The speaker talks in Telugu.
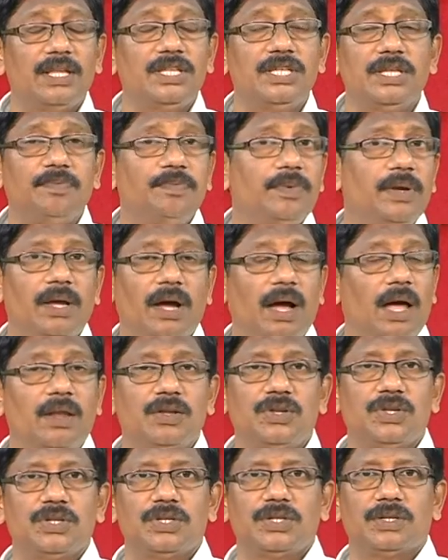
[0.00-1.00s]
అని చెప్పి
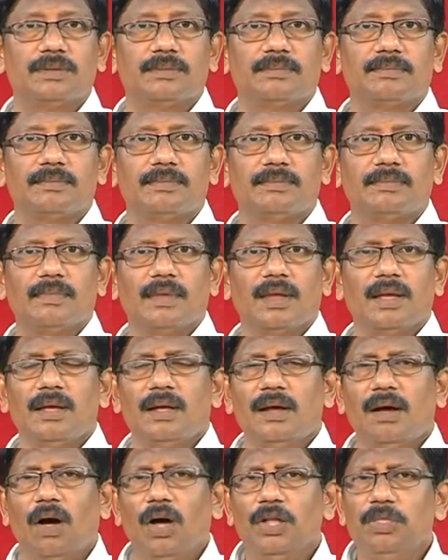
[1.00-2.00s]
ఆలోచించాడు
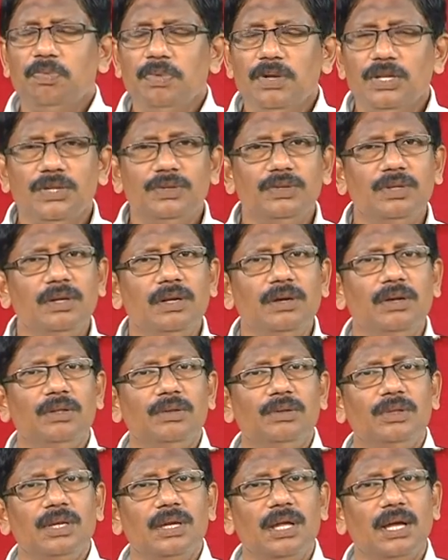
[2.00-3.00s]
ఆత్మీయ జీవితంలో
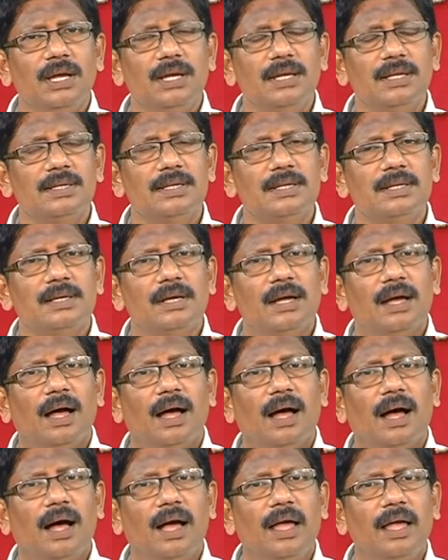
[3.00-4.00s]
ఎదుగుతున్న
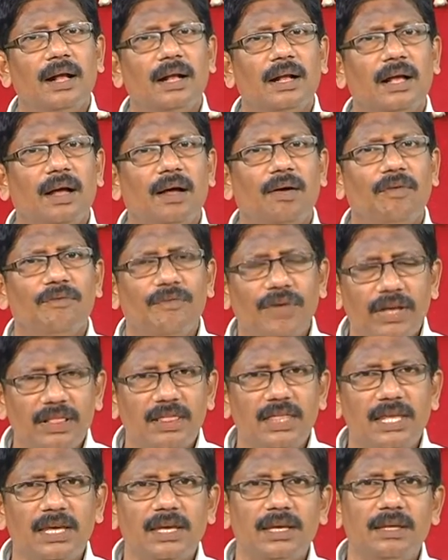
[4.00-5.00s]
ఆ యొక్క
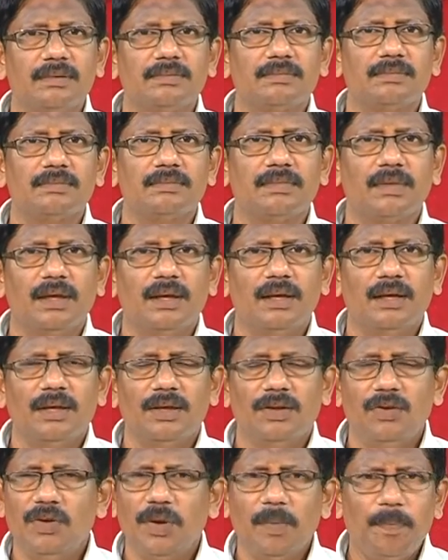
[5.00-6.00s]
వ్యక్తి
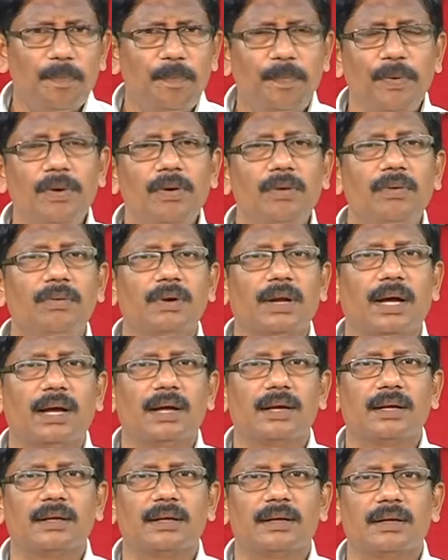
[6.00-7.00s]
ఎప్పుడూ కూడా
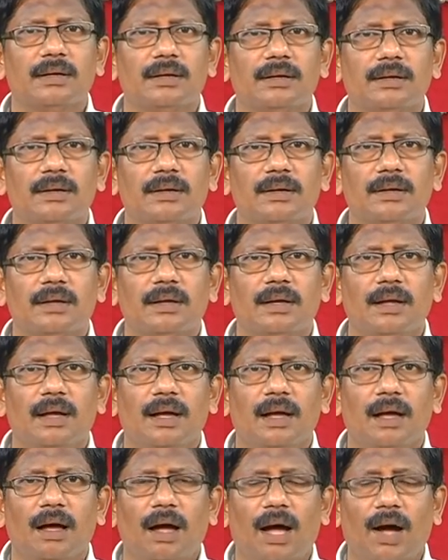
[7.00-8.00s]

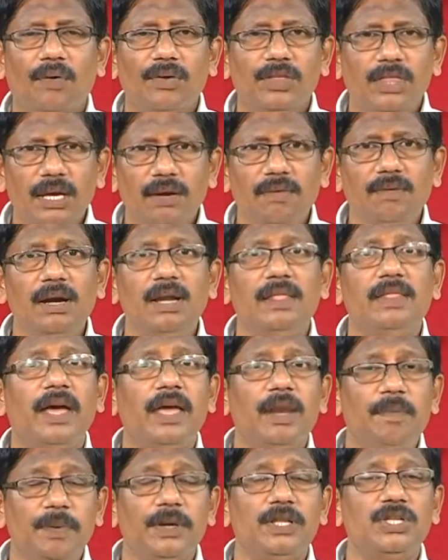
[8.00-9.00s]
అవతల వాళ్ళని
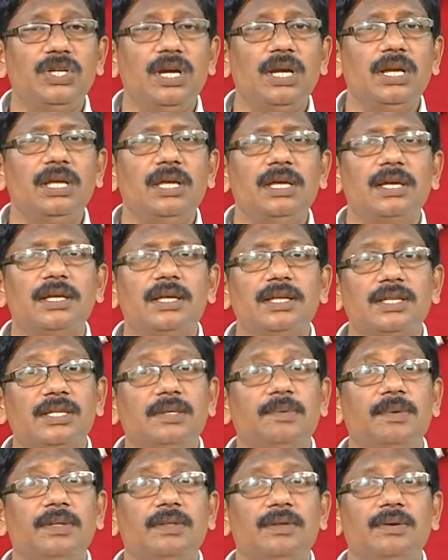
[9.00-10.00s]
ధైర్యపరచడానికి
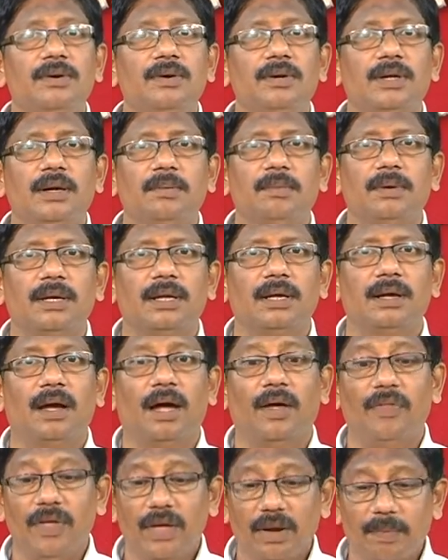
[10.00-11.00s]
ఇష్టపడుతుంటుంటాడనమాట
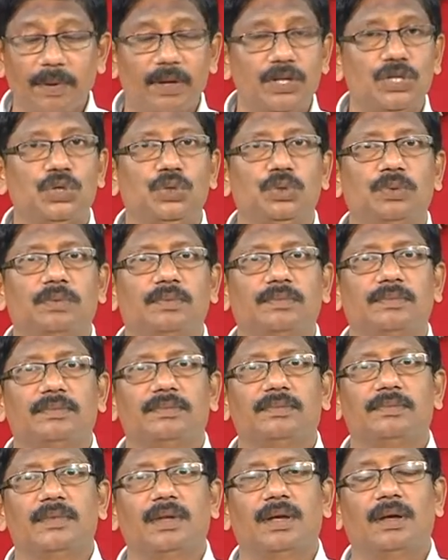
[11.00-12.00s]
అనమాట అధైర్యపరచుడు
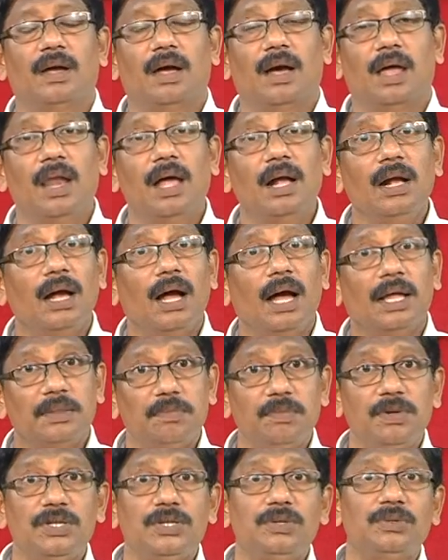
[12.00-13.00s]
అలాగా
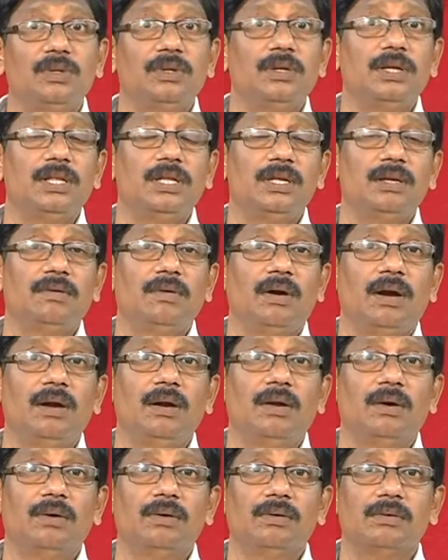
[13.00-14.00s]
ఆత్మీయ జీవితంలో ఎదిగిన
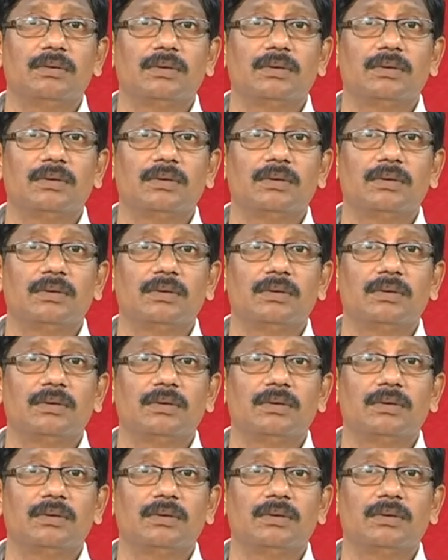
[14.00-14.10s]
వాళ్ళలో